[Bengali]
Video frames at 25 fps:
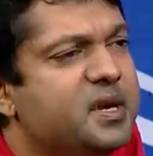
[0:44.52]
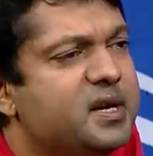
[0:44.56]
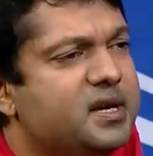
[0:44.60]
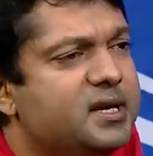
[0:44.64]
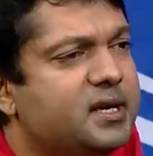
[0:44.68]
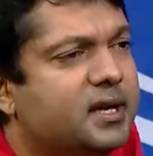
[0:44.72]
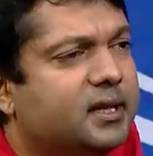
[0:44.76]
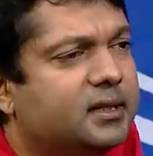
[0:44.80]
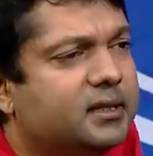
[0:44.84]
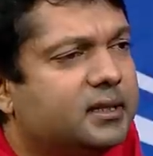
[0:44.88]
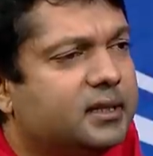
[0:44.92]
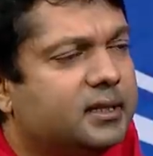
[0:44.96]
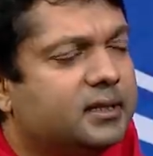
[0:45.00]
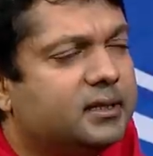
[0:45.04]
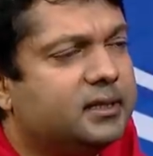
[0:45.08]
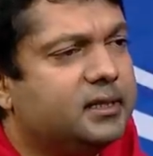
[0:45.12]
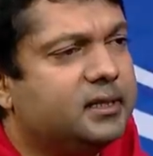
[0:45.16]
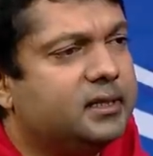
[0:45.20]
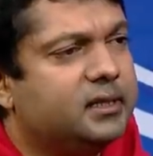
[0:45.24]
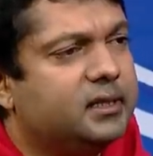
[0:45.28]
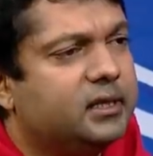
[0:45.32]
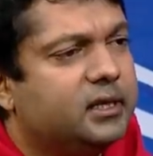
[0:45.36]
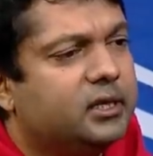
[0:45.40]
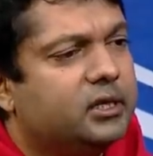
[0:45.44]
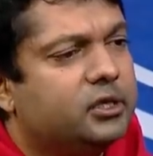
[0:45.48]
মিডিয়াতে
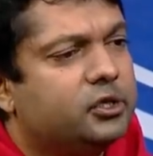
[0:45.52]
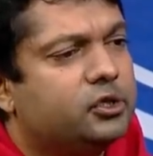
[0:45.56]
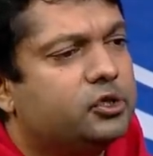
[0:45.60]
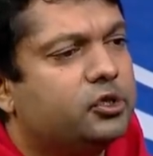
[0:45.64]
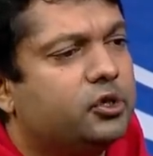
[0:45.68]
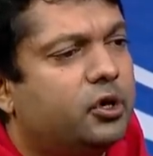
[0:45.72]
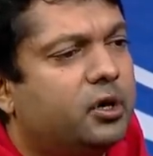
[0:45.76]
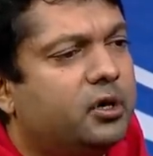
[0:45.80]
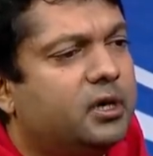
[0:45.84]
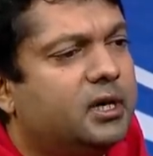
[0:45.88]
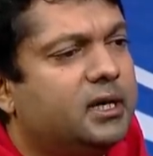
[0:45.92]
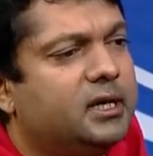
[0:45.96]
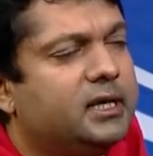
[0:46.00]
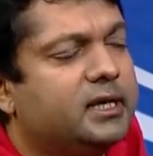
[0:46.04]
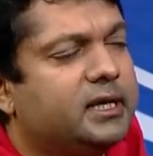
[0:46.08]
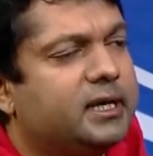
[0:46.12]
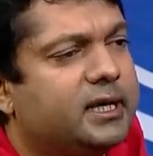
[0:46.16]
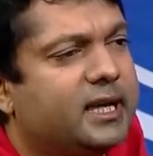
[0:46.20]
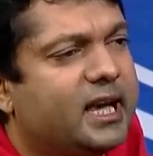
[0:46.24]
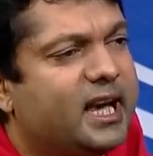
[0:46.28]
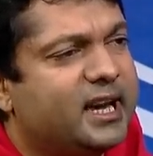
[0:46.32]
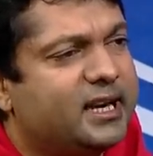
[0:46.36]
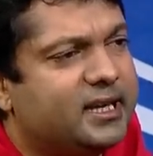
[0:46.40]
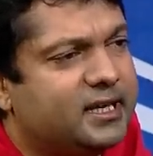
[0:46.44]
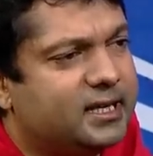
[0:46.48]
একটি স্বর্ণালী
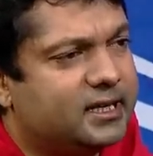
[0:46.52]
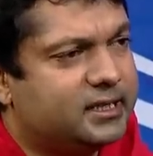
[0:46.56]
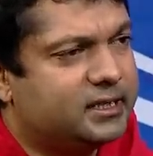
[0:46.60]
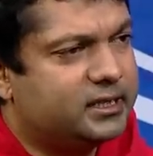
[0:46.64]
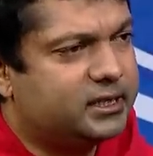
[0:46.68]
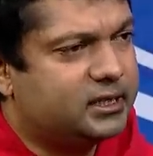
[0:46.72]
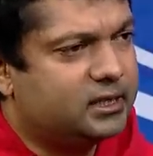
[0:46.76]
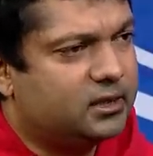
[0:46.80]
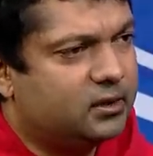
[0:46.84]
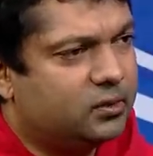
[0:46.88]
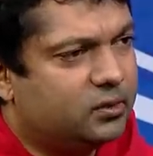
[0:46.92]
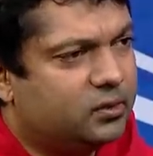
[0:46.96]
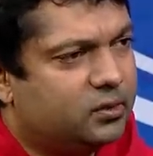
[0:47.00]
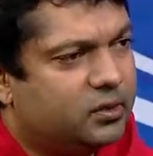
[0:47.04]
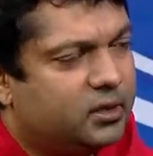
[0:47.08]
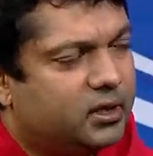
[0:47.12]
ক্যারিয়ার ছিল